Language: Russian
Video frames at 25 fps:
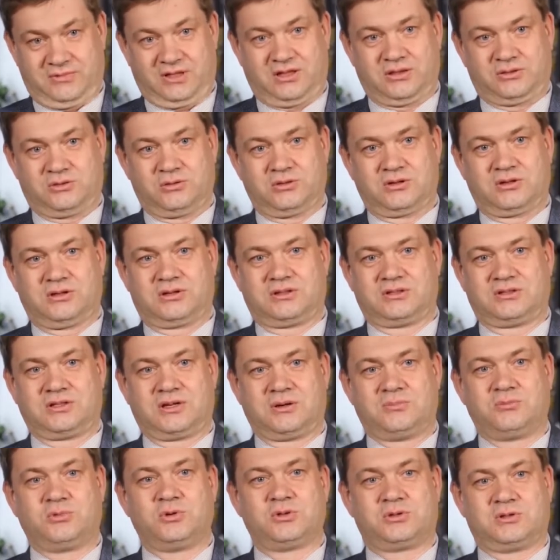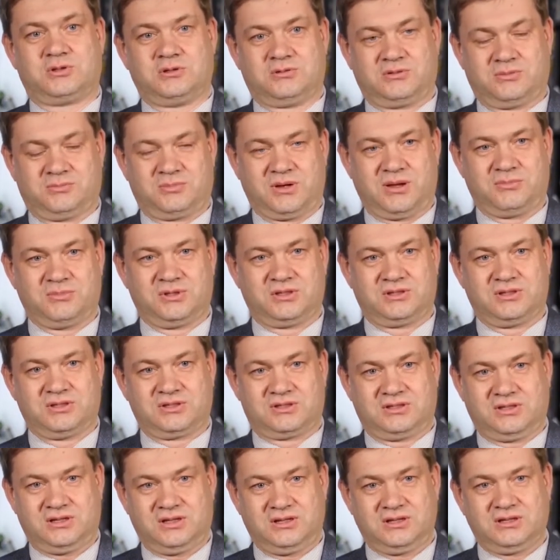который разработал
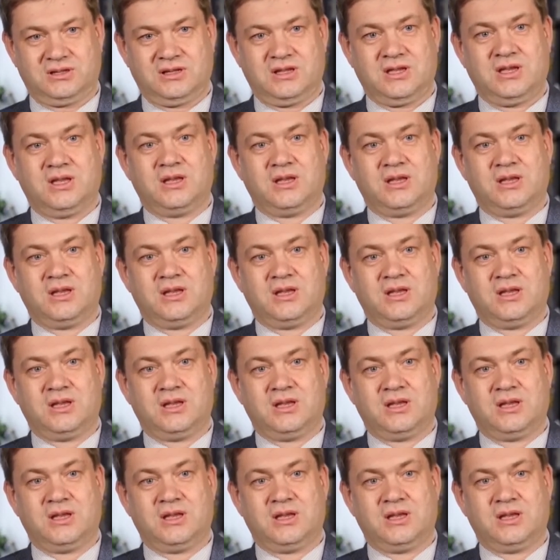памятный знак,